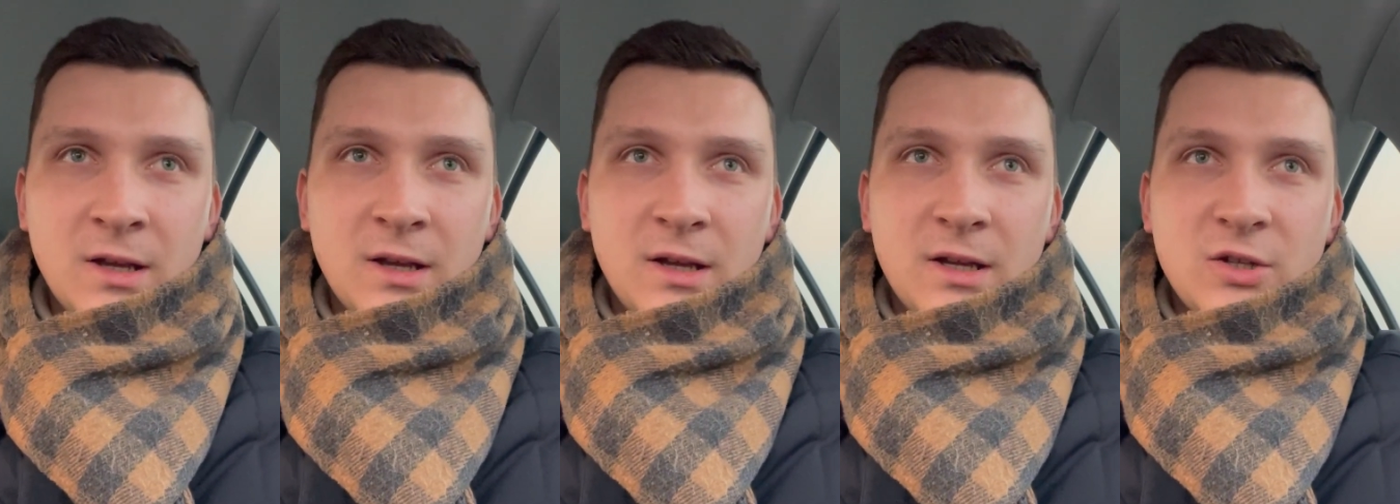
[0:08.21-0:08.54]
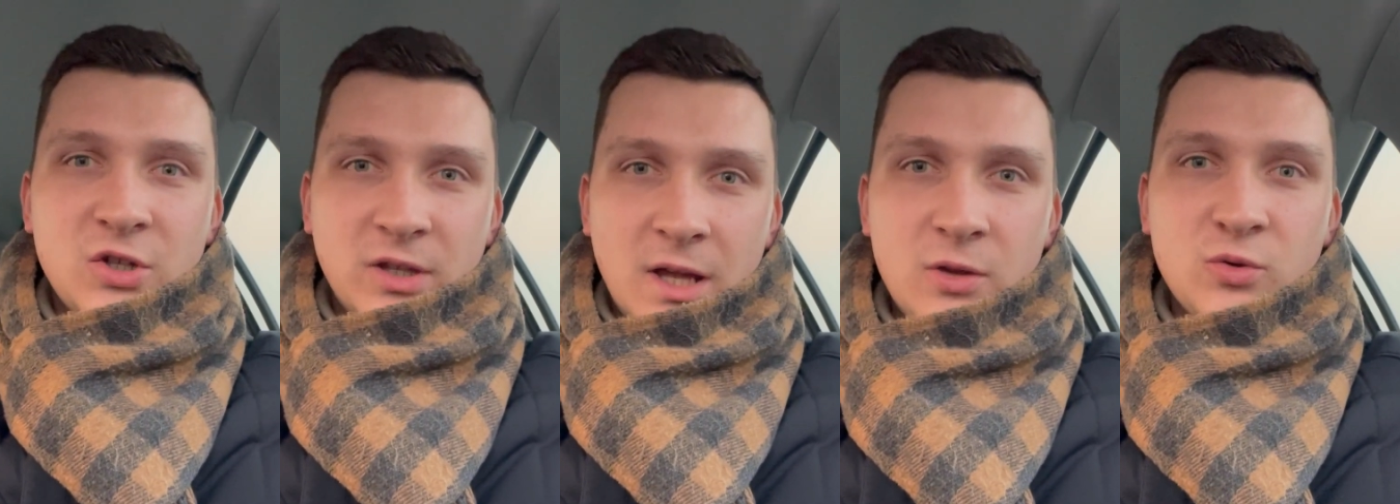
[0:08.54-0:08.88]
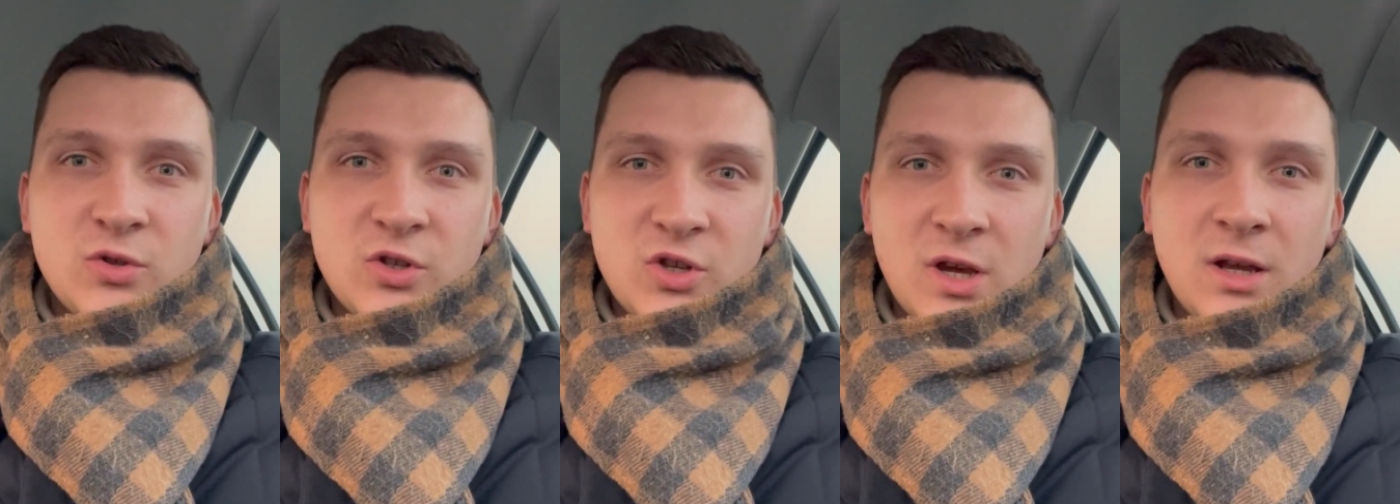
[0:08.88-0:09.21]
e, czytaniu
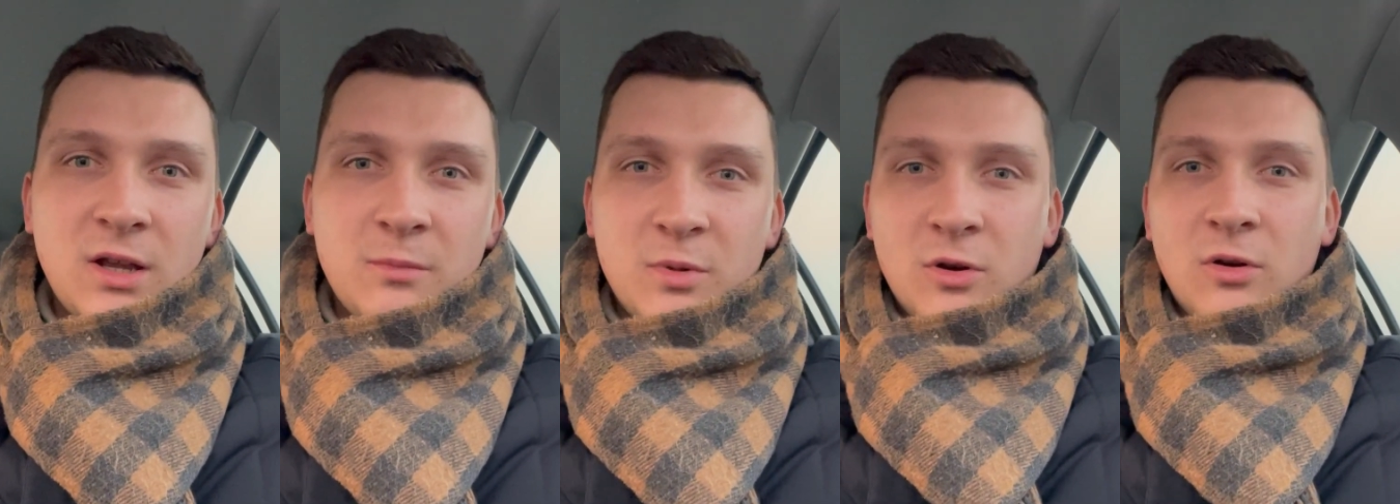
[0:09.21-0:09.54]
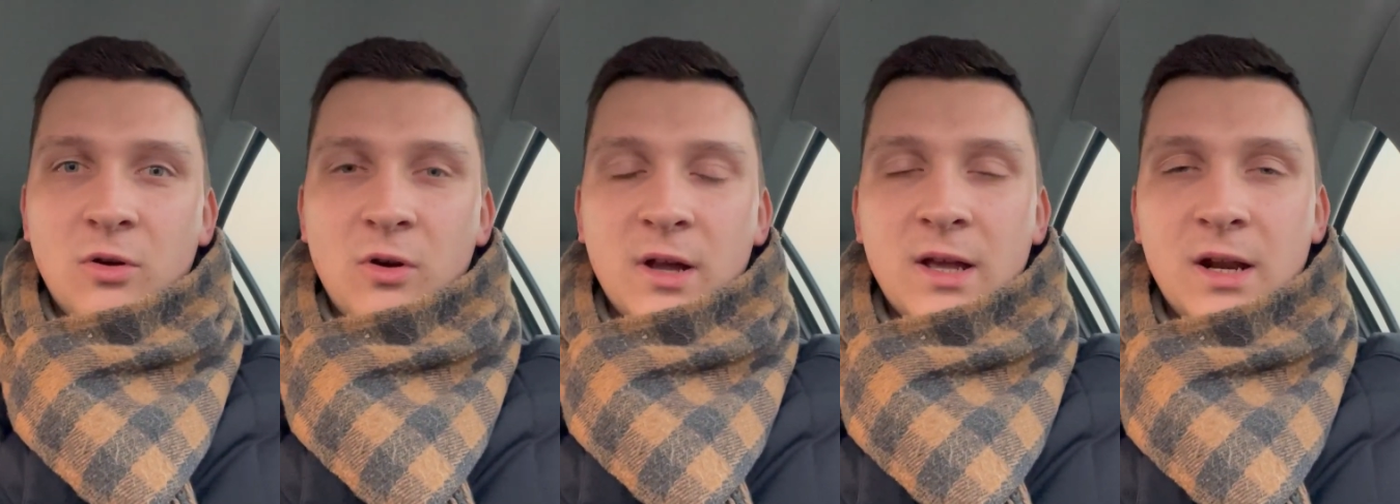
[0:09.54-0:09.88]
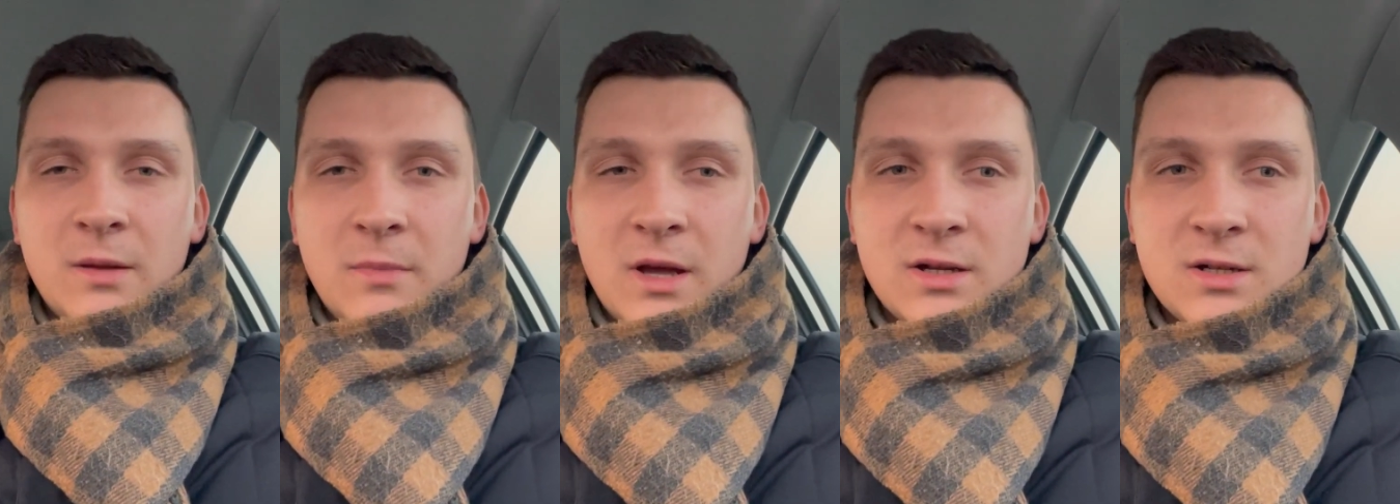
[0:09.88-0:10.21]
z księgi proroka
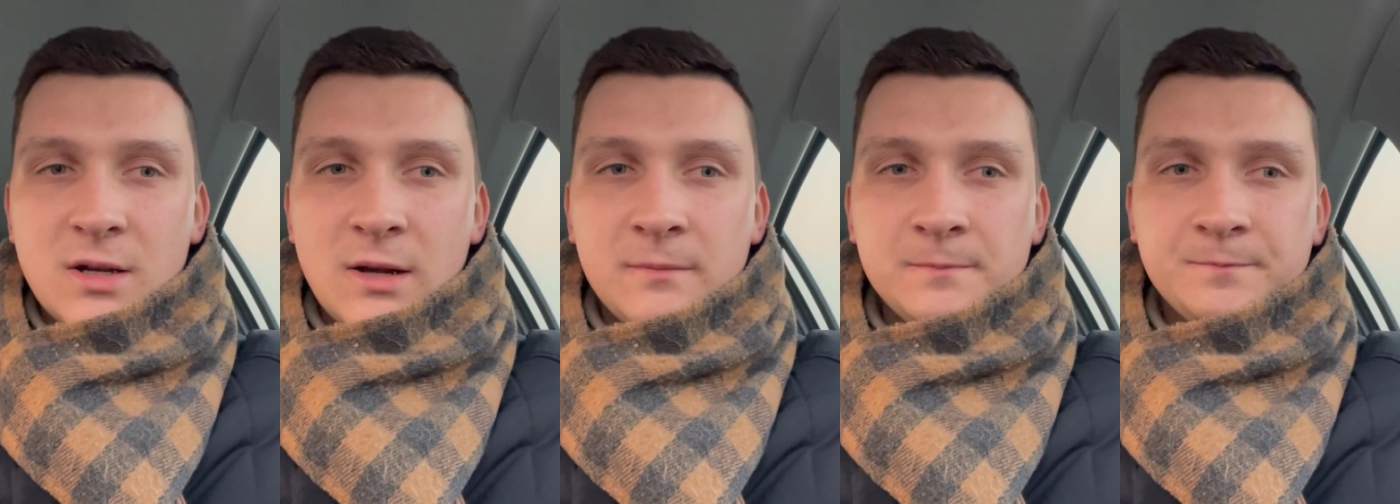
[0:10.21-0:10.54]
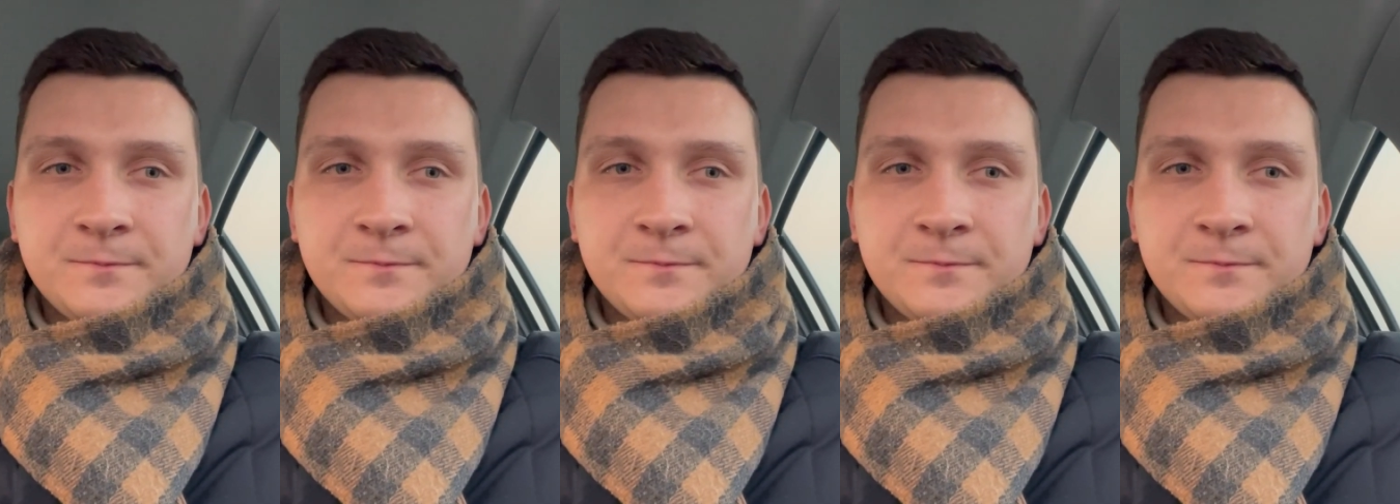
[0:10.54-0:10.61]
Jeremiasza.